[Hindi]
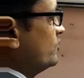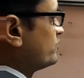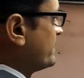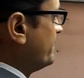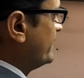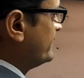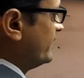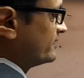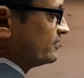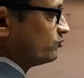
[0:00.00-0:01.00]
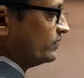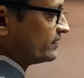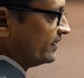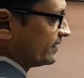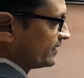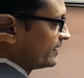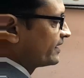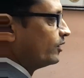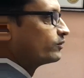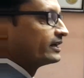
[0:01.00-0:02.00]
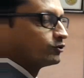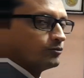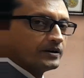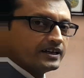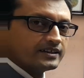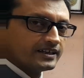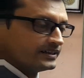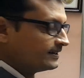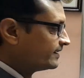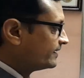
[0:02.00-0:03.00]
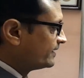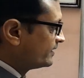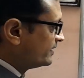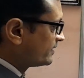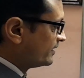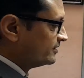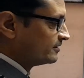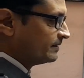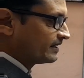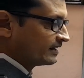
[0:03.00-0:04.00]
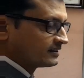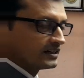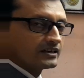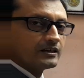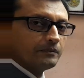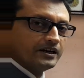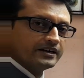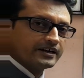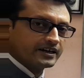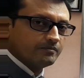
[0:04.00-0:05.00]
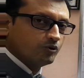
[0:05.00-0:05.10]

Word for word: उसके बाद यहाँ से सूर्य से लेकर के राहु केतु पर्यंत ये देखेंगे कि ट्रांजिट में कैसे कैसे प्लेनेट आगे